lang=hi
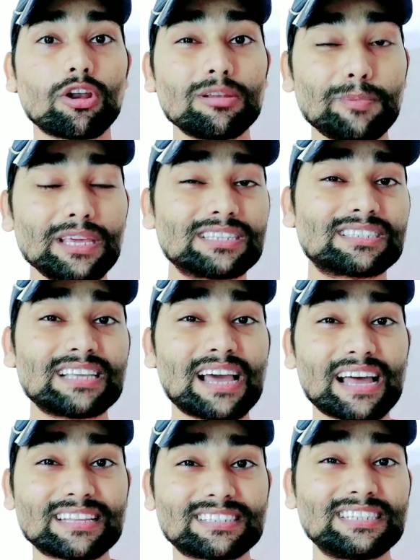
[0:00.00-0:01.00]
और भी इससे
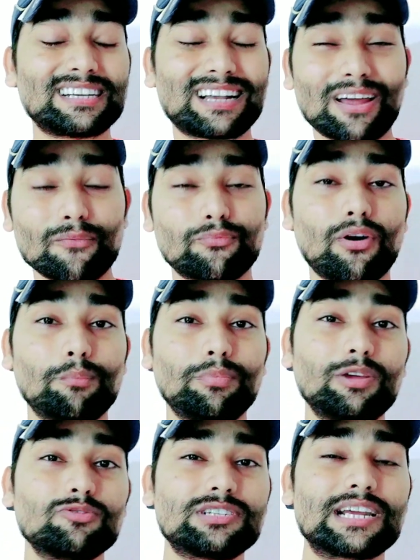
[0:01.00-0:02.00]
अच्छी कंफर्म
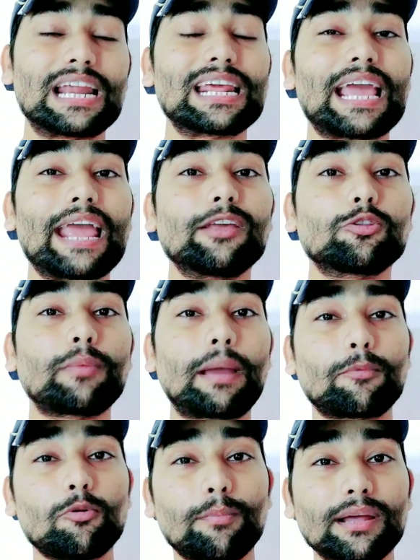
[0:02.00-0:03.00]
न्यूज़ निकल के आएगी तो मैं
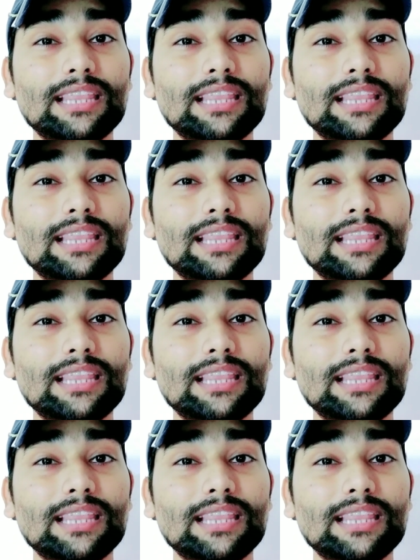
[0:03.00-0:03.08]
आपको